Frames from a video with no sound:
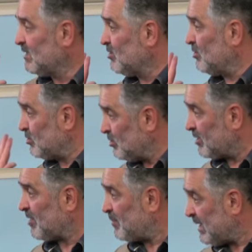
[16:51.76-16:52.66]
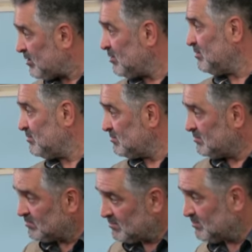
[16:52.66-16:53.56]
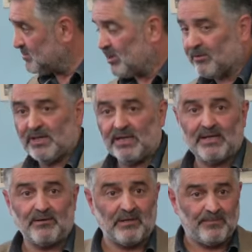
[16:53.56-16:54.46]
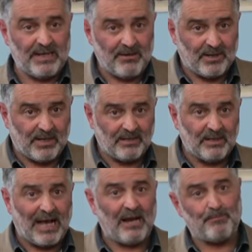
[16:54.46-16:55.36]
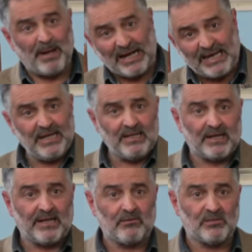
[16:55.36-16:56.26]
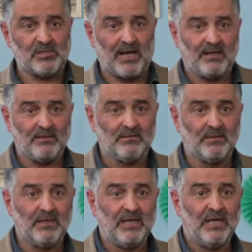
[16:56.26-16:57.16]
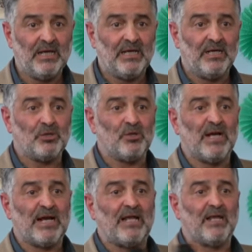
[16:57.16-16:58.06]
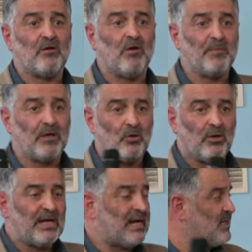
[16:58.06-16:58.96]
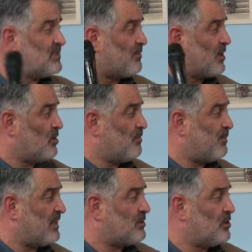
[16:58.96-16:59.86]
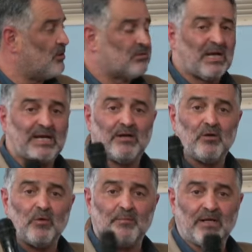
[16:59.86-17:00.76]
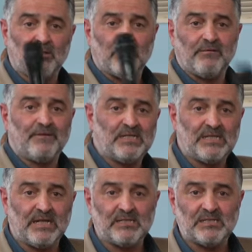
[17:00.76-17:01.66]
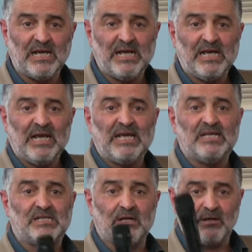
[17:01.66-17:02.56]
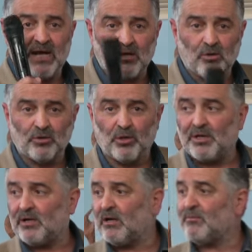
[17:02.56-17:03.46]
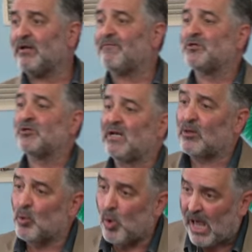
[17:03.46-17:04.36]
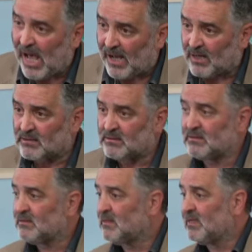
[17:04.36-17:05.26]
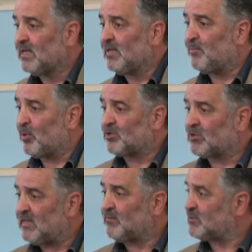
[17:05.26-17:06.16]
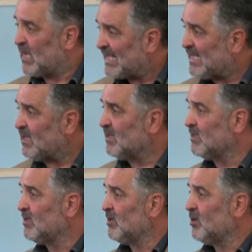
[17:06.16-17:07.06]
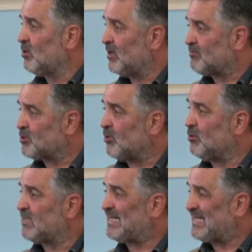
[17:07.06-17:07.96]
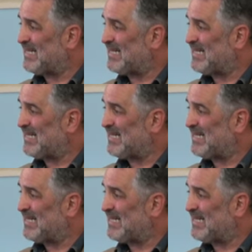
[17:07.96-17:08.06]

con todo respeto, no le voy a dedicar una palabra. Al pasquín del Herald Y yo le agradezco a mis colegas, a mis compatriotas que en los momentos difíciles hicieron algo, nos dieron el beneficio duda. Y por eso estamos aquí, con absoluta